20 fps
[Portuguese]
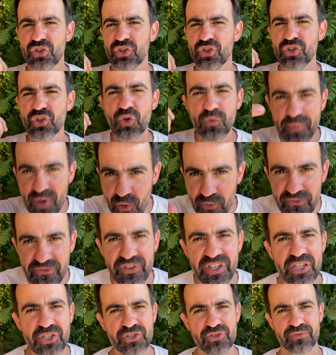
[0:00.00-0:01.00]
no meu
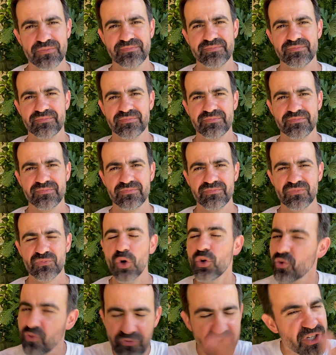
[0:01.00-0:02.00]
vídeo
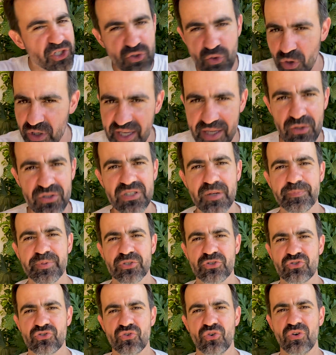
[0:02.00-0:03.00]
ou no vídeo de qualquer outra
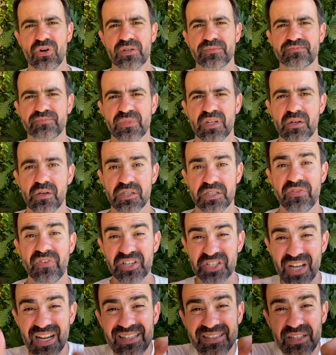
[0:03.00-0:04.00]
pessoa. Você vai
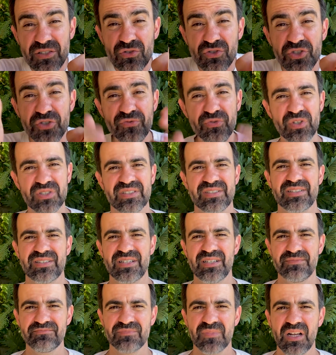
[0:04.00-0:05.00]
achar ela dentro de
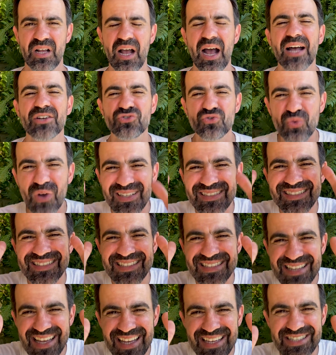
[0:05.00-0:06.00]
você. A sua
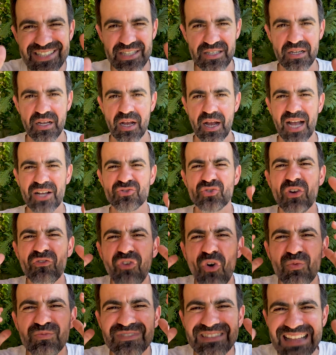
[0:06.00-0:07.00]
sede, a sua
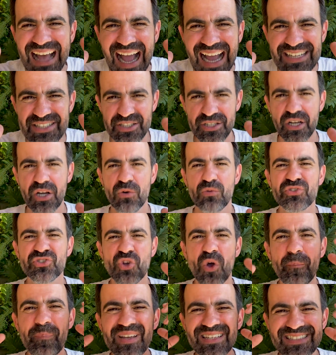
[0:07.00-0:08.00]
vontade, o
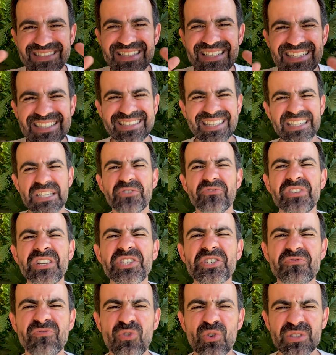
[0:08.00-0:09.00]
seu apetite tem que vir
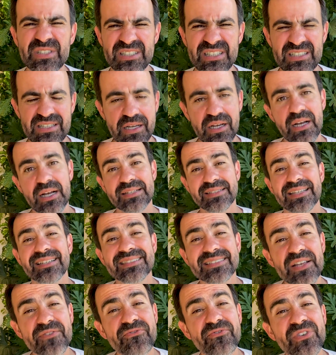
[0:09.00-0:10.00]
de você, tem que
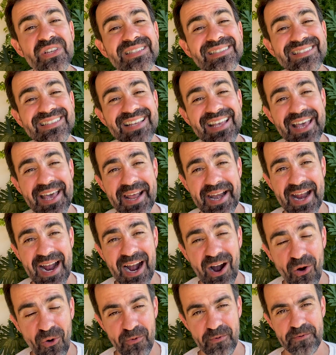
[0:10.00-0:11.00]
ser
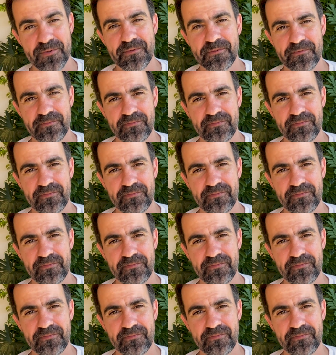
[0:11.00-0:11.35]
visceral.